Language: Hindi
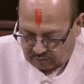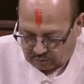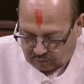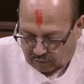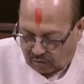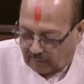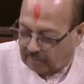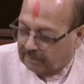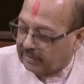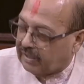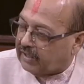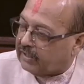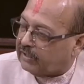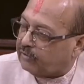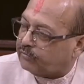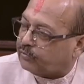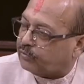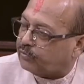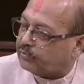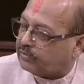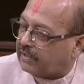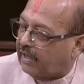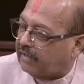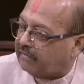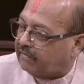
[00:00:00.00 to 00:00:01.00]
कोऑपरेटिव
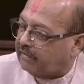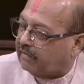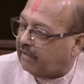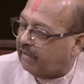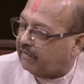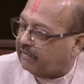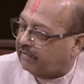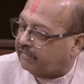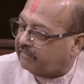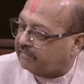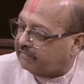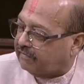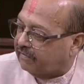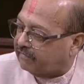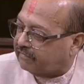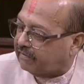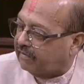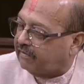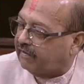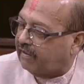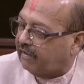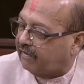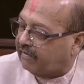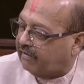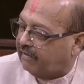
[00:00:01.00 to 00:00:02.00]
सोसाइटी का
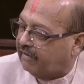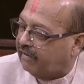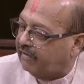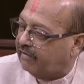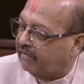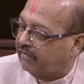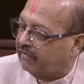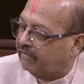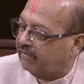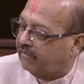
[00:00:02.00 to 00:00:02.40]
रजिस्ट्रेशन करके